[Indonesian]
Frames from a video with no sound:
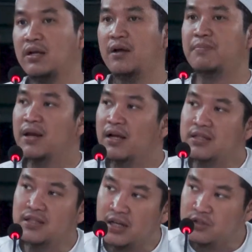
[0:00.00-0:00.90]

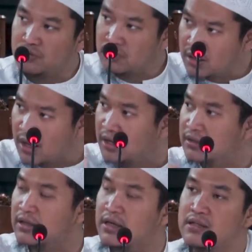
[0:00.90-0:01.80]
Apalagi cari surga
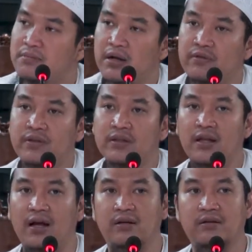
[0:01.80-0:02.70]
ketika zaman
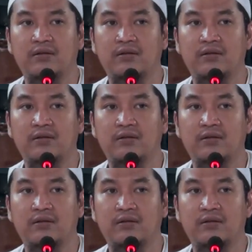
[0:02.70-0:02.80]
fitnah.